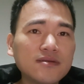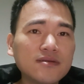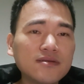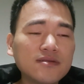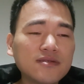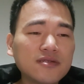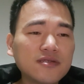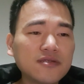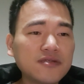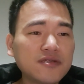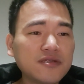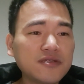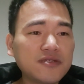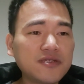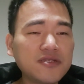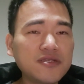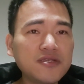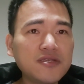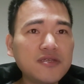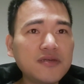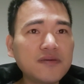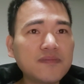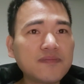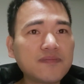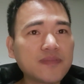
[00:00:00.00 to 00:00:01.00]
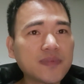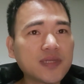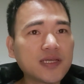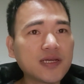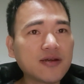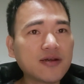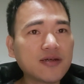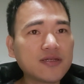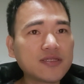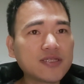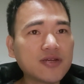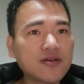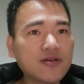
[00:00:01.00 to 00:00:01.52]
刺激经济，那
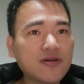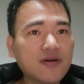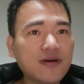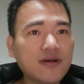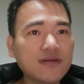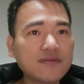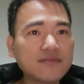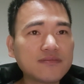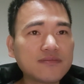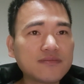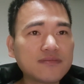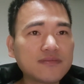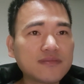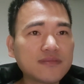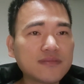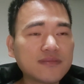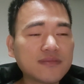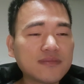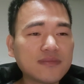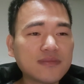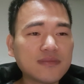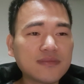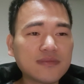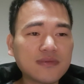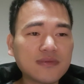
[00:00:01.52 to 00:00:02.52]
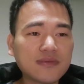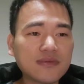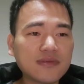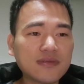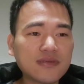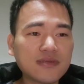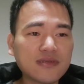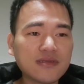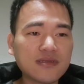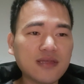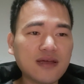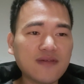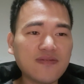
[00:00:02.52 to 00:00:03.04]
个结果
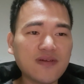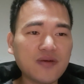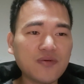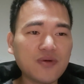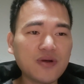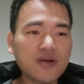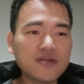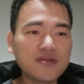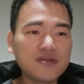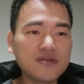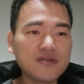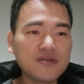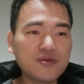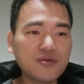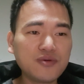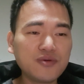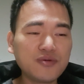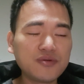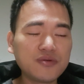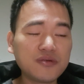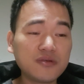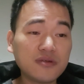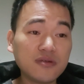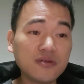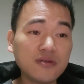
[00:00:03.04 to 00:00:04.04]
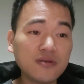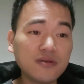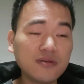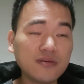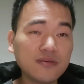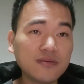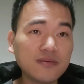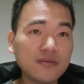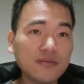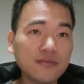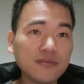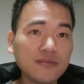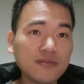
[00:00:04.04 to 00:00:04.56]
大法官屡
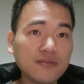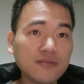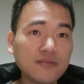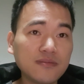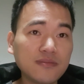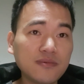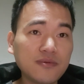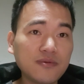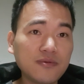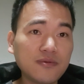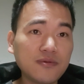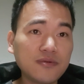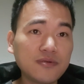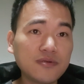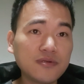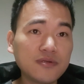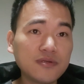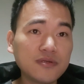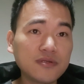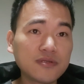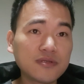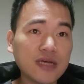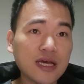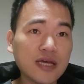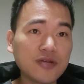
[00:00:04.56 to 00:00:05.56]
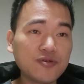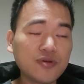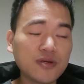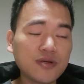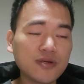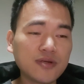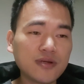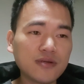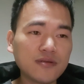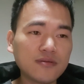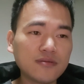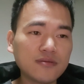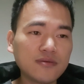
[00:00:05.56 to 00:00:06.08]
次屡次裁决
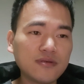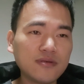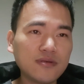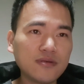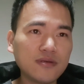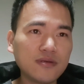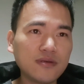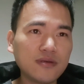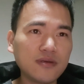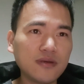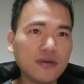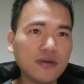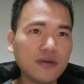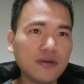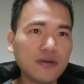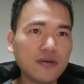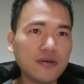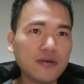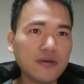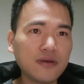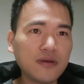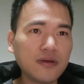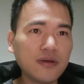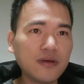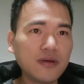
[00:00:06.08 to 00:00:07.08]
让你。